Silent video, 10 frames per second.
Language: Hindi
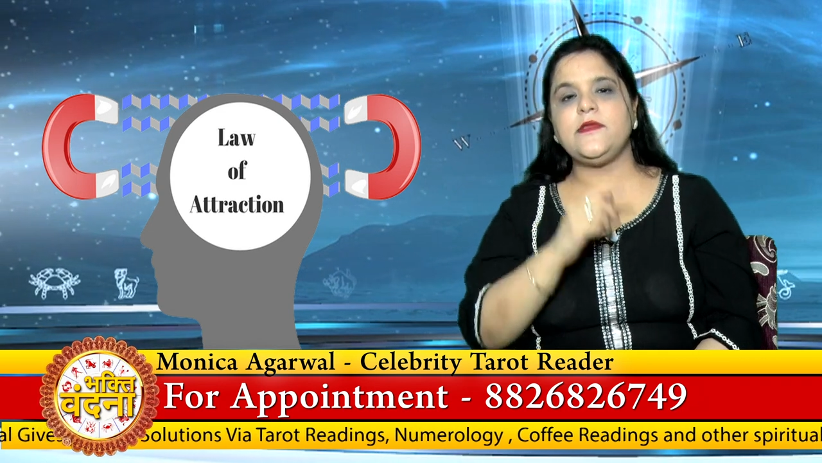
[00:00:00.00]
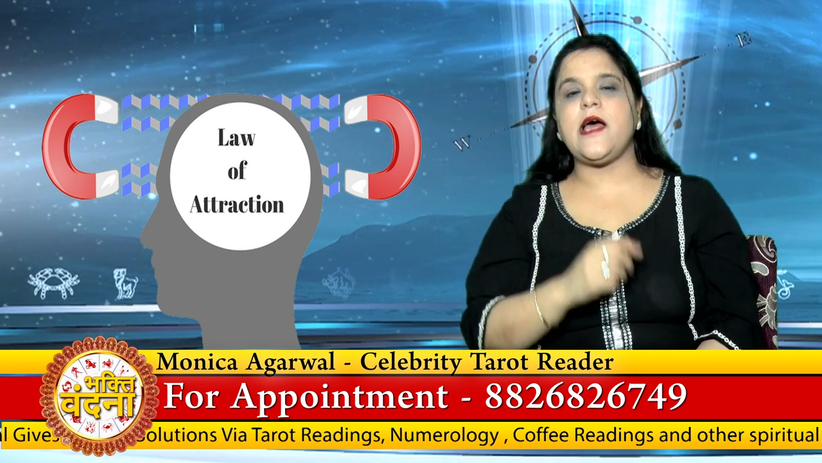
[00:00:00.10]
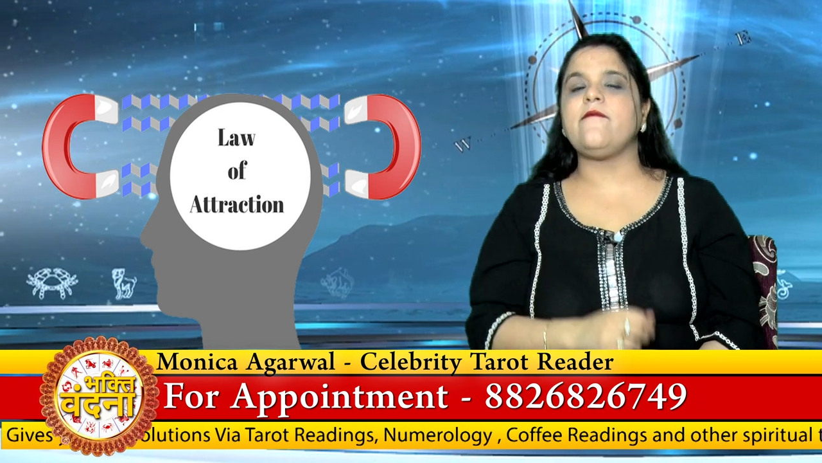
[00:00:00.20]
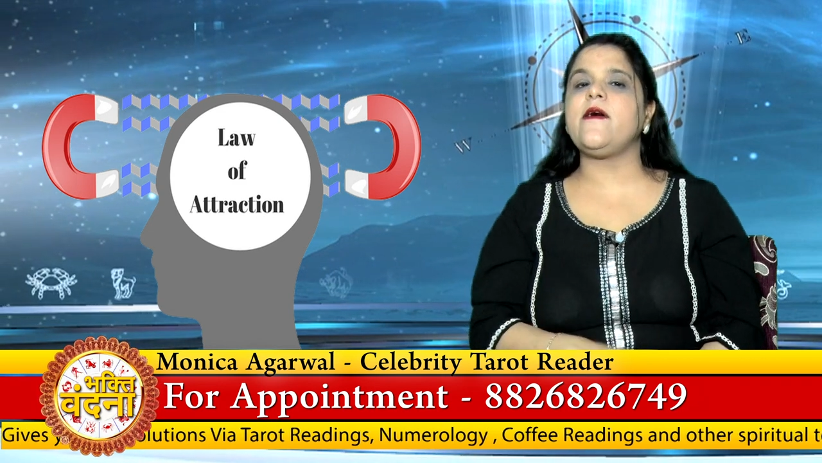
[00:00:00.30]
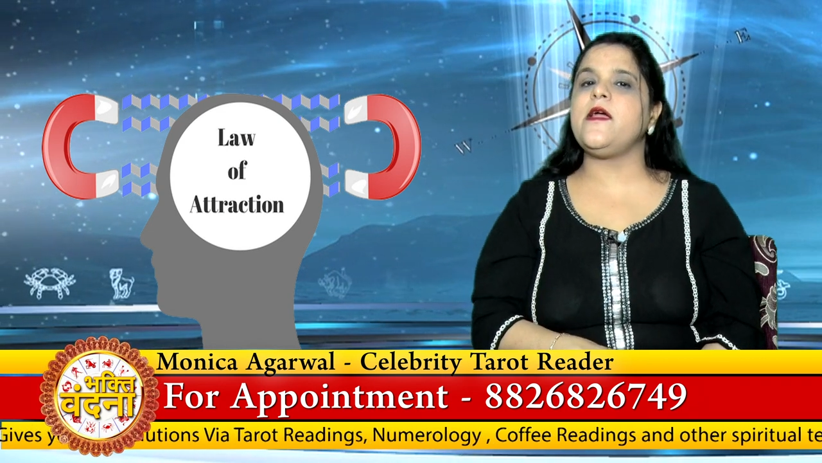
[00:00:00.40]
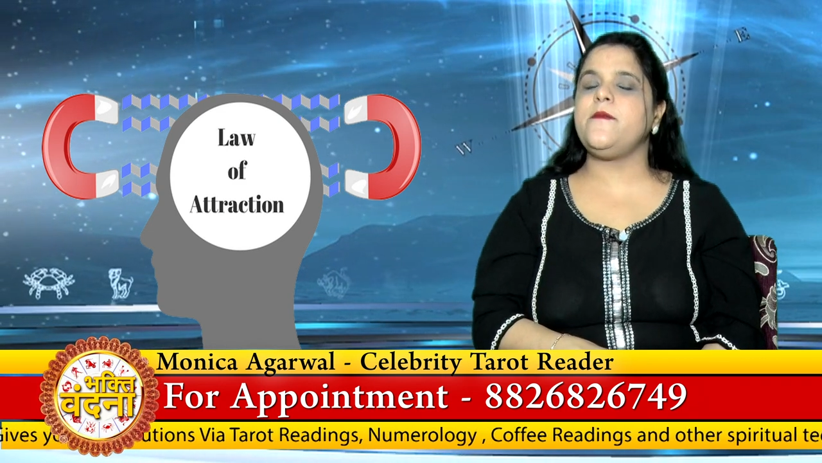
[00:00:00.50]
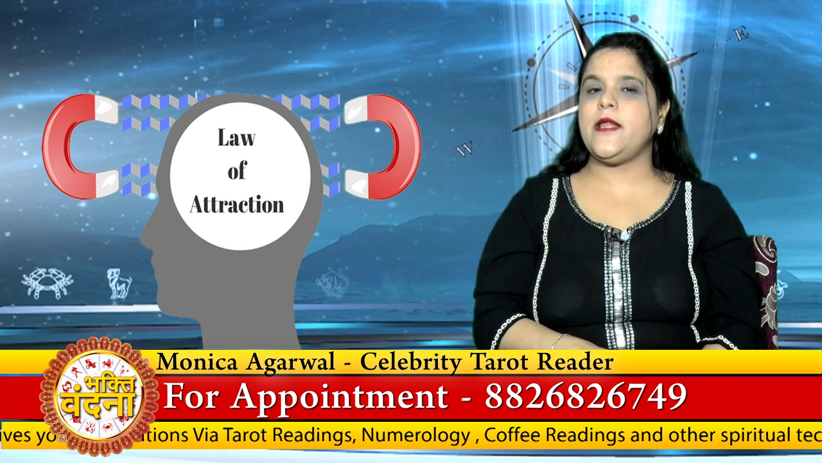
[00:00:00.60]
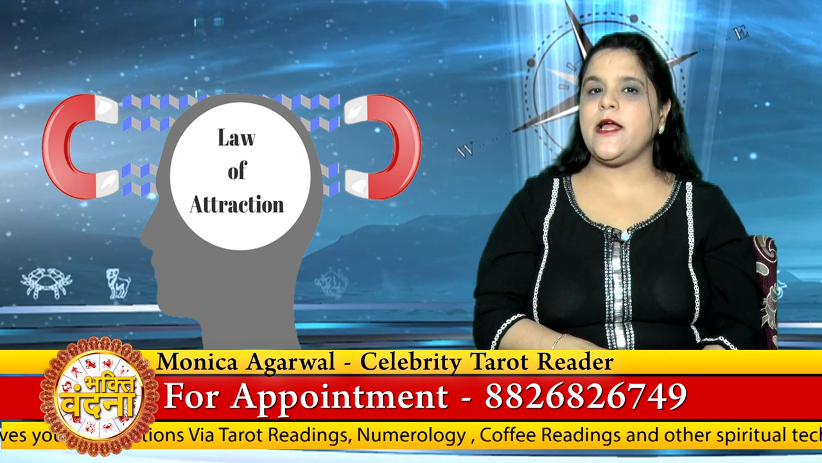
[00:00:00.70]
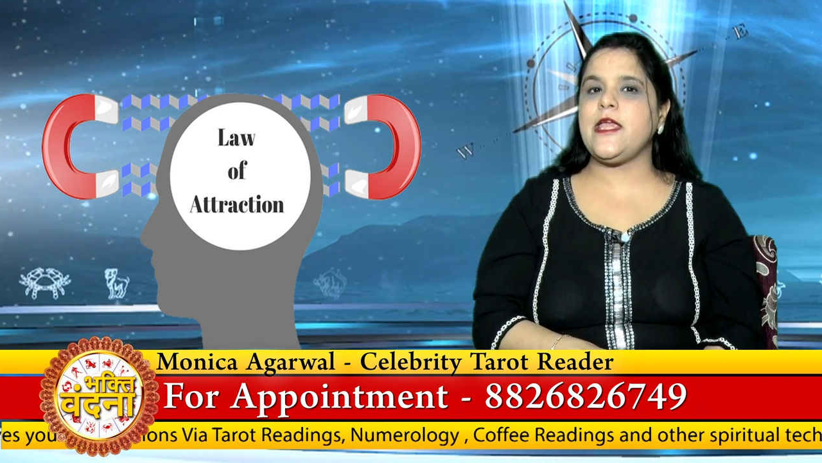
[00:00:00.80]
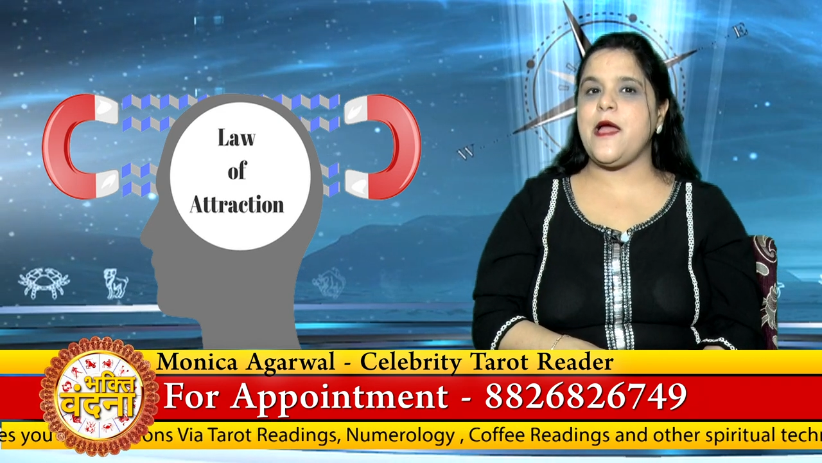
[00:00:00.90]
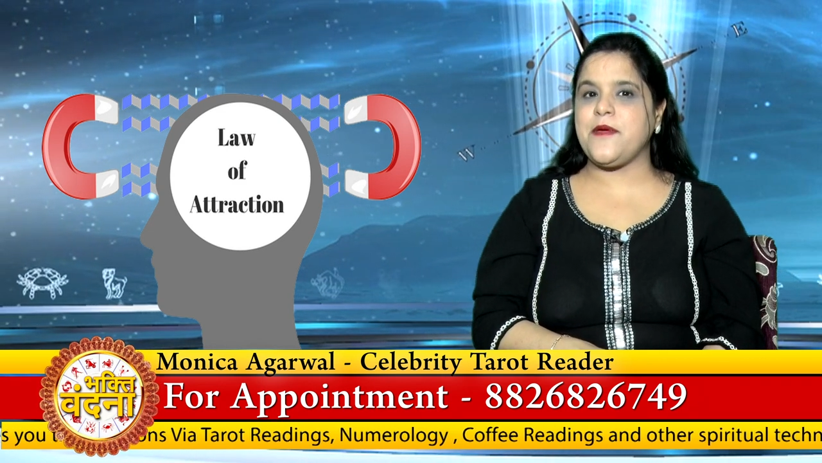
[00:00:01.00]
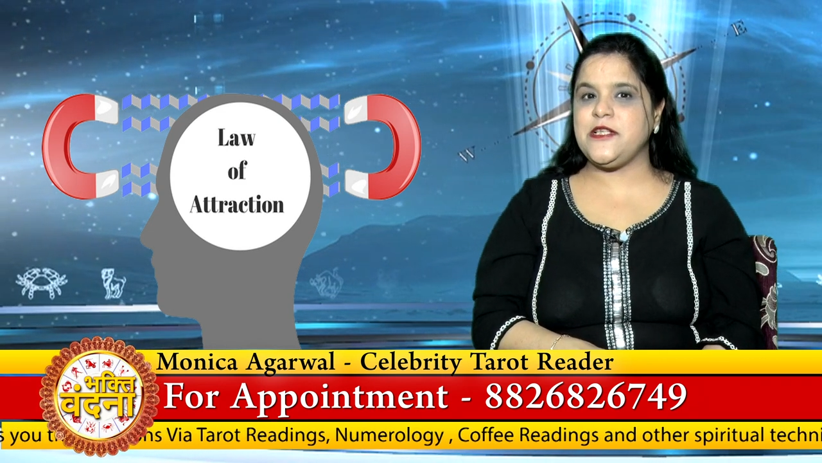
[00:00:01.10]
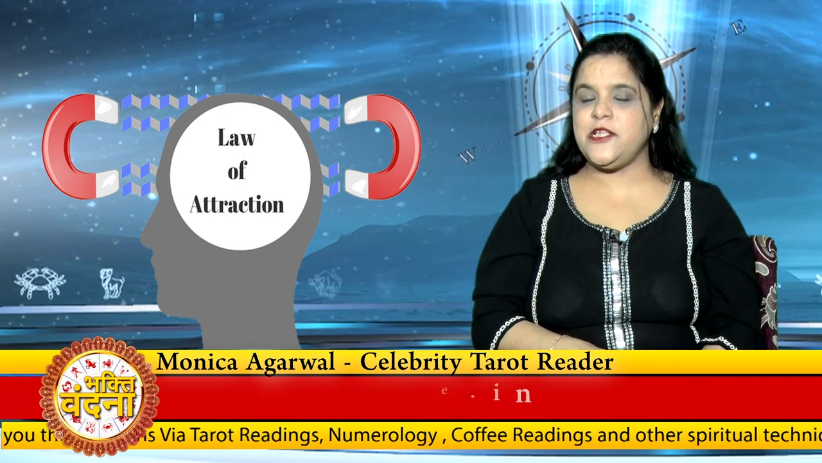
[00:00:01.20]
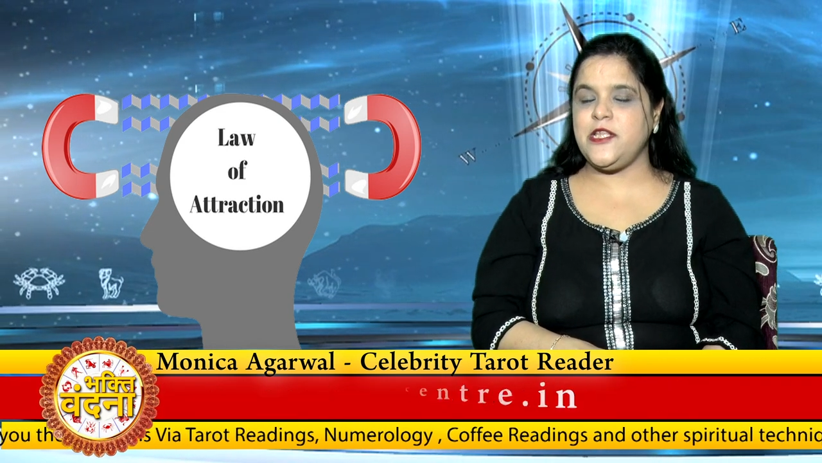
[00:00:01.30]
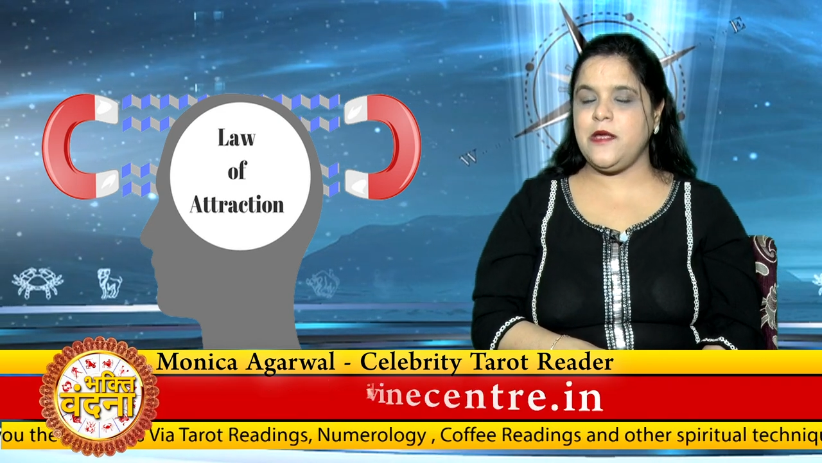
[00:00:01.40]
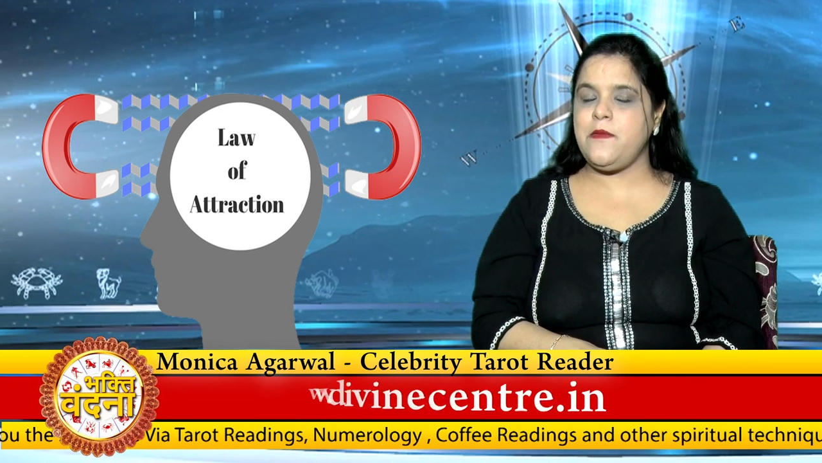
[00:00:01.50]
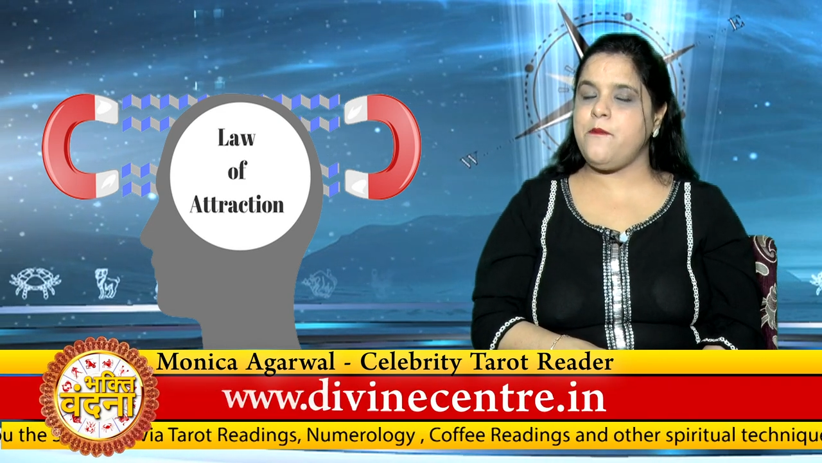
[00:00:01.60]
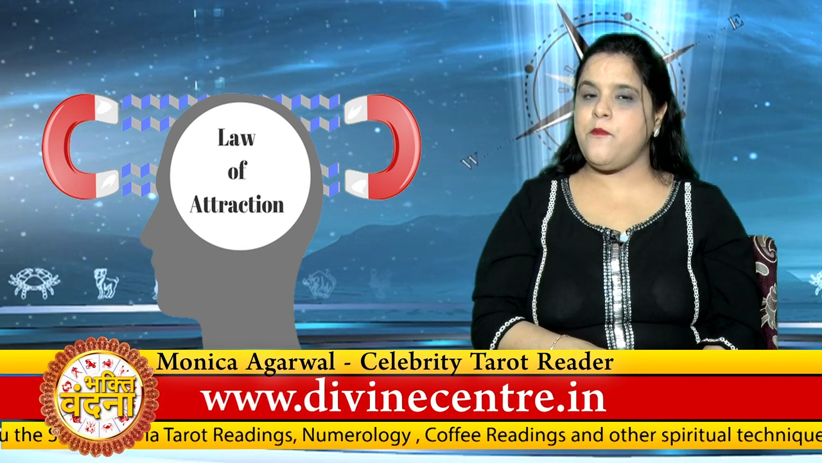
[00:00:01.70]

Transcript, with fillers: दावा है मेरा कि आपकी ज़िंदगी में